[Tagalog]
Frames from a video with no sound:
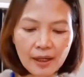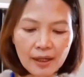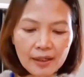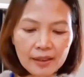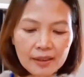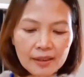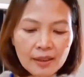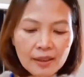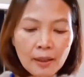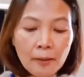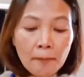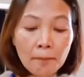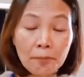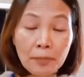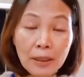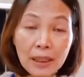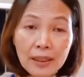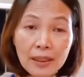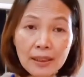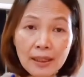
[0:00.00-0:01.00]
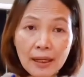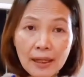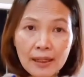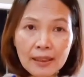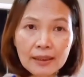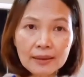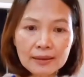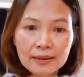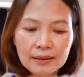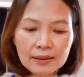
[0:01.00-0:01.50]
ay
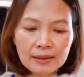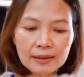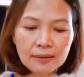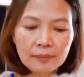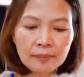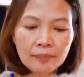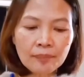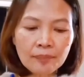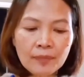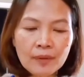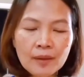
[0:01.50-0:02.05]
peanuts,